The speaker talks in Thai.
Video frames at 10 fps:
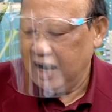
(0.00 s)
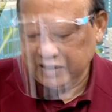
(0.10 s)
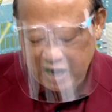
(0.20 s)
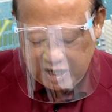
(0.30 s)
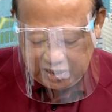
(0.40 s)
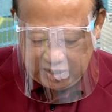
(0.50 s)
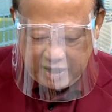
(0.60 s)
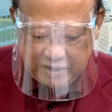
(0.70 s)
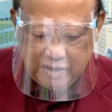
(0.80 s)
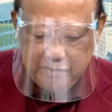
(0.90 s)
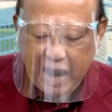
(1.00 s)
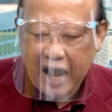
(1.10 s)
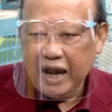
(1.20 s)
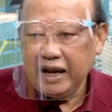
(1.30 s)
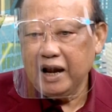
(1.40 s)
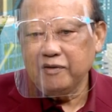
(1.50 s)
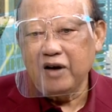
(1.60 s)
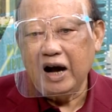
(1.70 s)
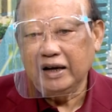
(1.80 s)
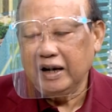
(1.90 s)
อาจารย์ก็ได้อธิบายให้
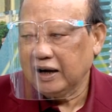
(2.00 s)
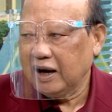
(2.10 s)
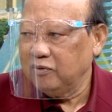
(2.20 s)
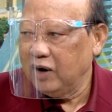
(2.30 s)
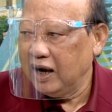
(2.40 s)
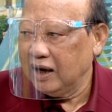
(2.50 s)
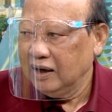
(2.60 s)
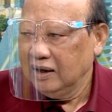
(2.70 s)
ฟังแล้วครับว่า